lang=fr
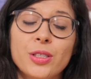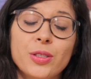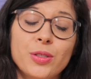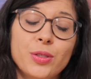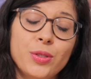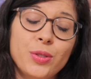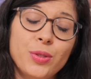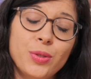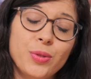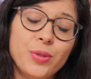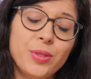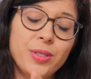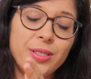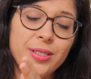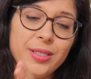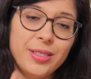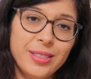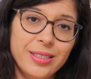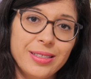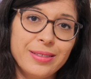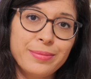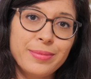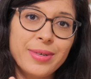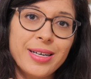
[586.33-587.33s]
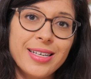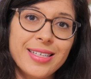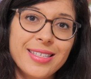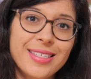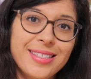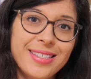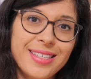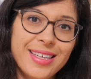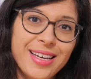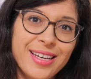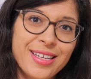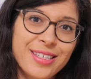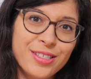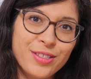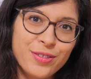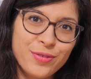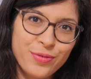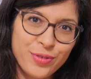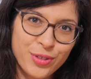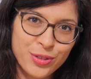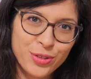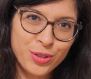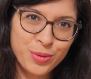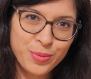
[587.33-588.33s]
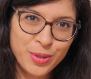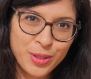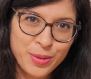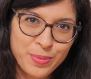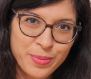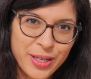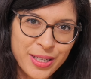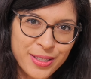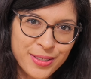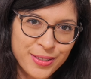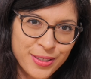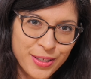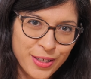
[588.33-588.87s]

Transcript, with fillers: ce Sigma 16 28 mm